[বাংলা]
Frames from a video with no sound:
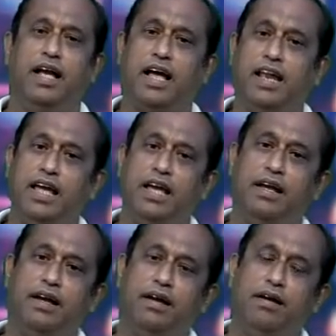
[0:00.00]
এখানে
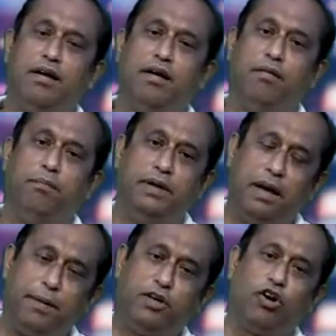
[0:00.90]

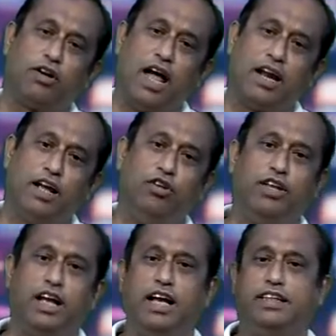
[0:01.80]
বিজেপি সরকার কিন্তু
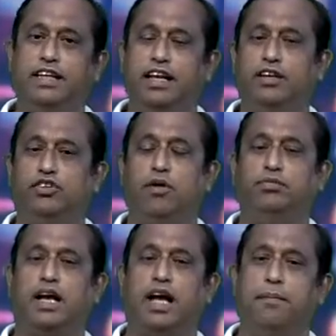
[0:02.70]
দেখা যাচ্ছে সব
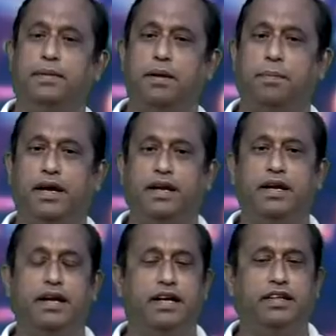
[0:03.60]
জায়গায় বিজেপির
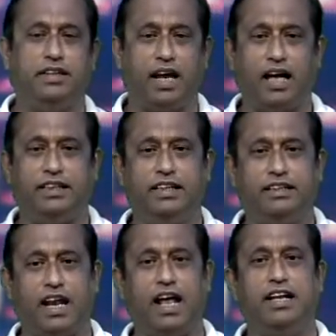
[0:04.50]
যারা আছেন
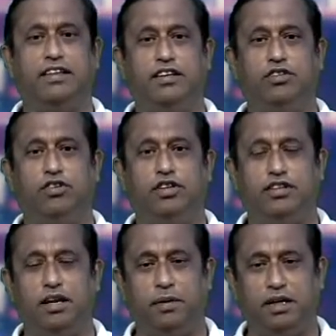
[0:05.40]
তারাই নেতৃত্ব
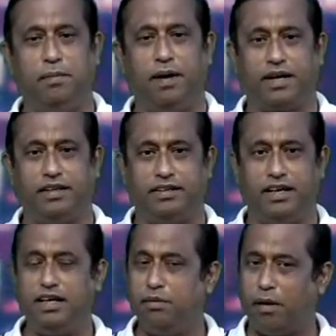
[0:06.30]
দিচ্ছেন বেশিরভাগ ক্ষেত্রে
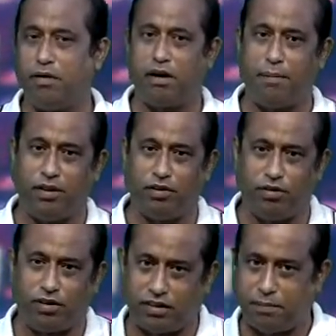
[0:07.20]
এই যে মালগ্রামে
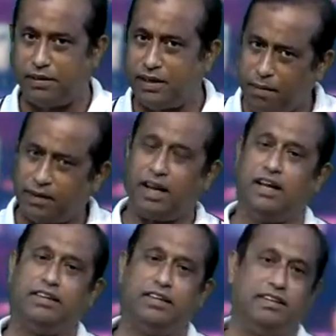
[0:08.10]
আন্দোলনটাতে বেশিরভাগ যারা
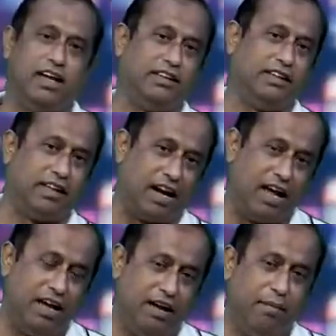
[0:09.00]
নেতৃত্বে আছেন তারা
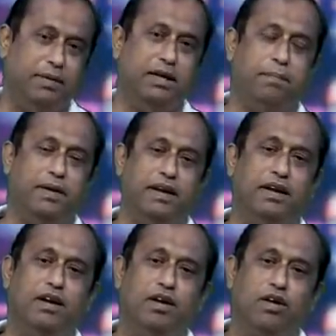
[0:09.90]
বিজেপির
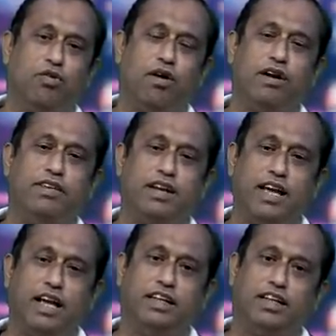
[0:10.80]
কংগ্রেসের কে
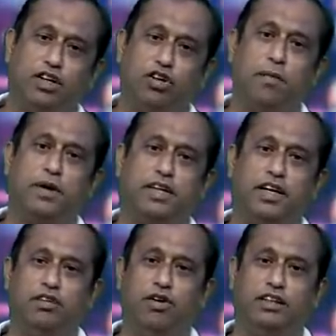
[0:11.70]
আছেন কিশোর
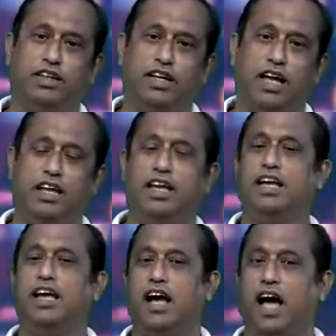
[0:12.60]
ভট্টাচার্য আছেন এখানে
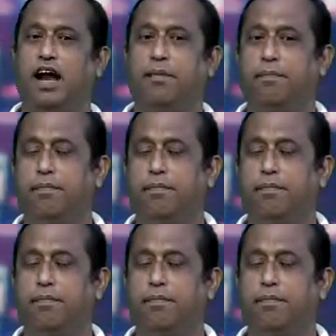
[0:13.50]
আর